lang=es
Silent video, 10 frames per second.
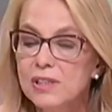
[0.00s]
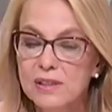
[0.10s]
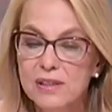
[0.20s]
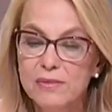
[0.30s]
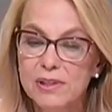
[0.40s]

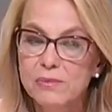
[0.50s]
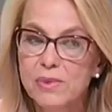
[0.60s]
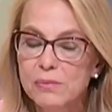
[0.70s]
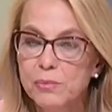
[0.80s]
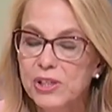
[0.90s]
eh,
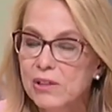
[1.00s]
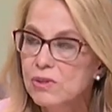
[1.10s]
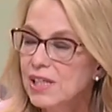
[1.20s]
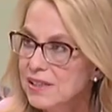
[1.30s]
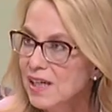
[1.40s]
poner
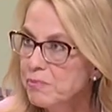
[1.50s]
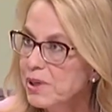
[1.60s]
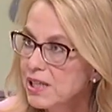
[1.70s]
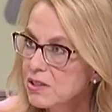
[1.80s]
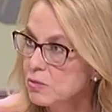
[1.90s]
una
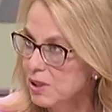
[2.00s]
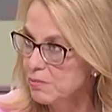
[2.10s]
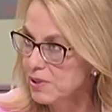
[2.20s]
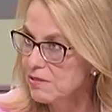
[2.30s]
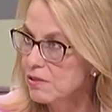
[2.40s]
tapa sobre el
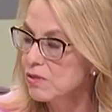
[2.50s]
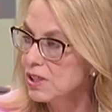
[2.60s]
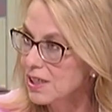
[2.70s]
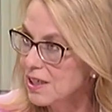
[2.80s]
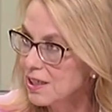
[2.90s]
precio
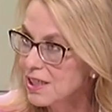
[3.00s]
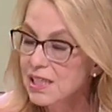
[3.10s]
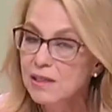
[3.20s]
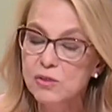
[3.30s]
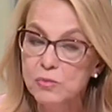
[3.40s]
de
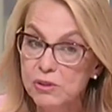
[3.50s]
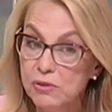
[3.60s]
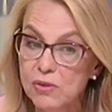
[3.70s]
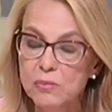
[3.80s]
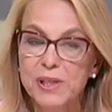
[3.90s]
energía, sobre
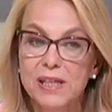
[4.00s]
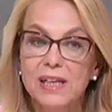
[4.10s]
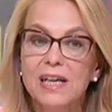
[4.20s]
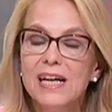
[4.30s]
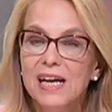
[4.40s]
todo
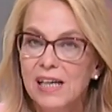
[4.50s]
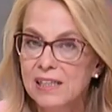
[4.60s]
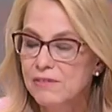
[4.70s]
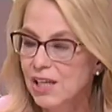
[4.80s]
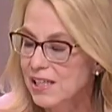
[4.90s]
para
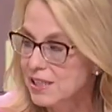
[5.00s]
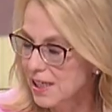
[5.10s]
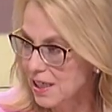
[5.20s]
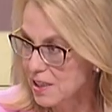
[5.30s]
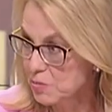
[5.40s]
aliviar las
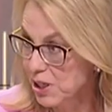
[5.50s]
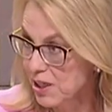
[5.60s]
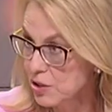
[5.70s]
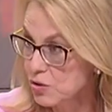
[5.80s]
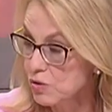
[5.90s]
cargas para
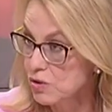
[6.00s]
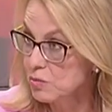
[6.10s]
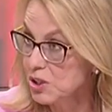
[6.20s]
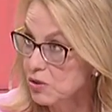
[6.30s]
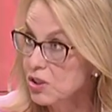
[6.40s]
los
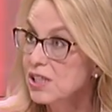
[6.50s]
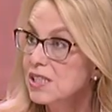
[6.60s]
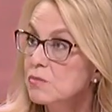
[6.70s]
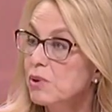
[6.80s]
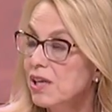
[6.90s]

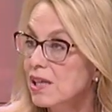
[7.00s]
consumidores, para